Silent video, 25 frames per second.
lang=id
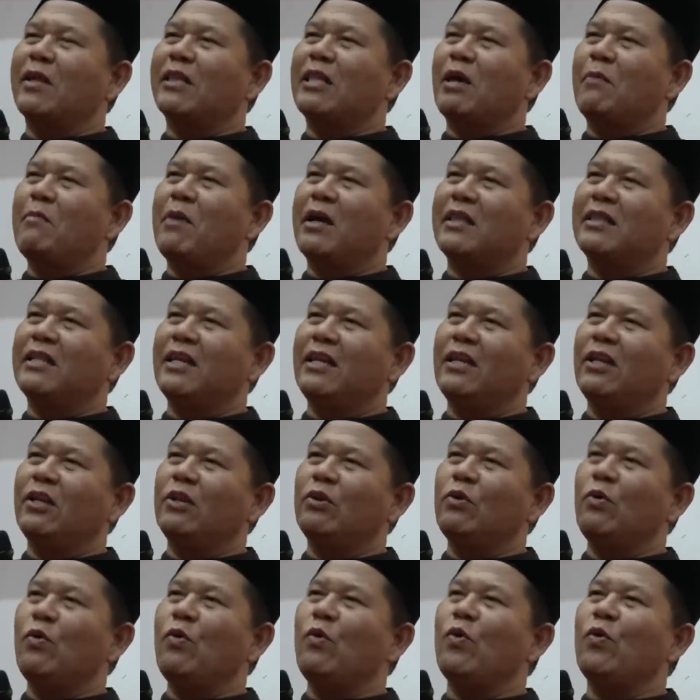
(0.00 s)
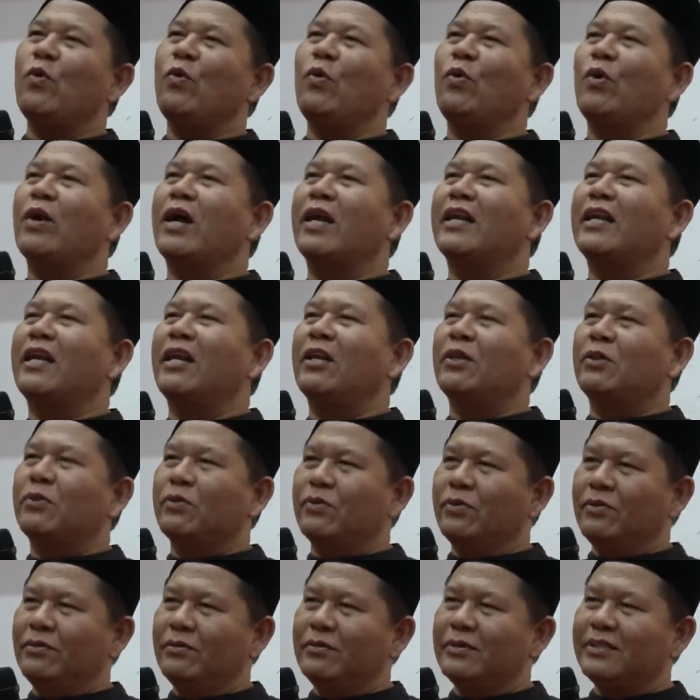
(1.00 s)
mata batin itu ukurannya
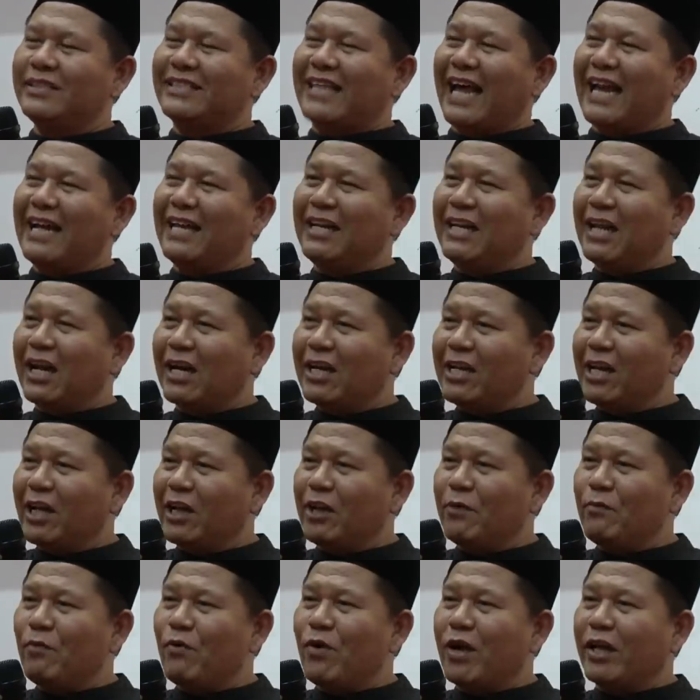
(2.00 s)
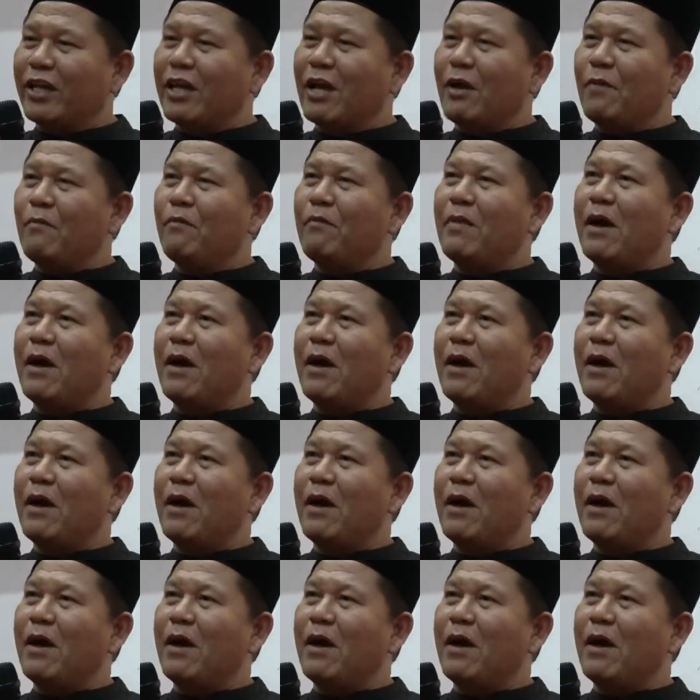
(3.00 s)
itu standar yang dibuatnya